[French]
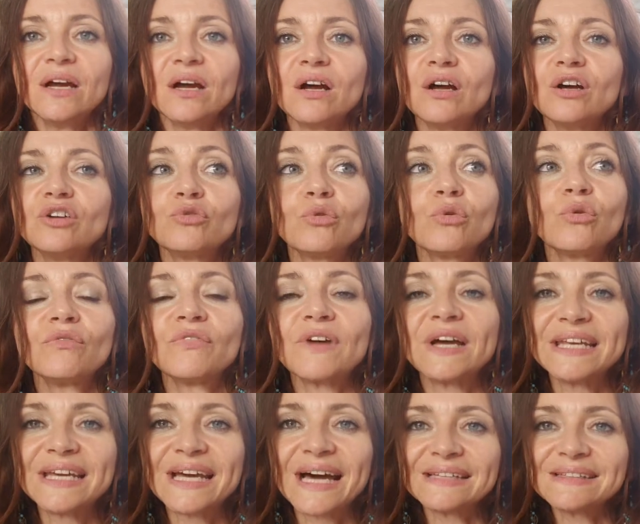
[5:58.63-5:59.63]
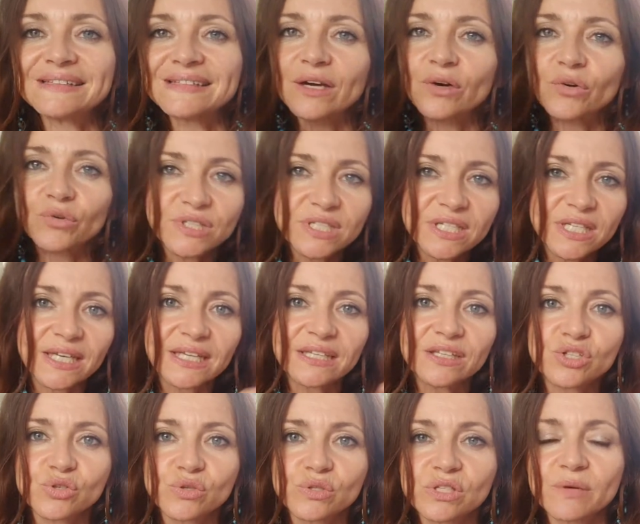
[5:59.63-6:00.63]
Euh, donc on va les gratter, retirer,
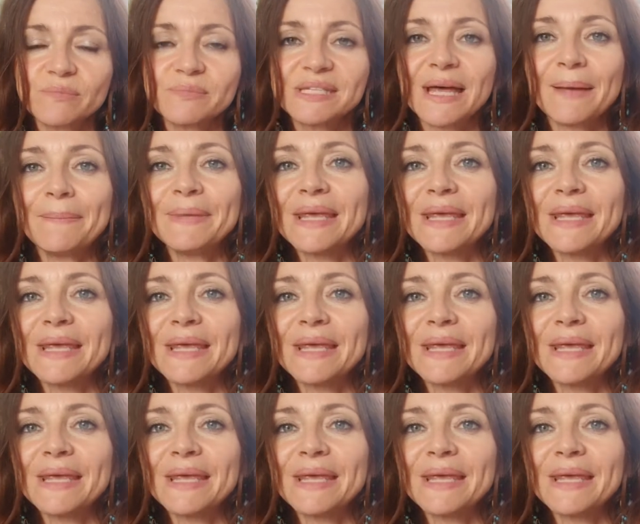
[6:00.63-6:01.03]
des choses comme ça,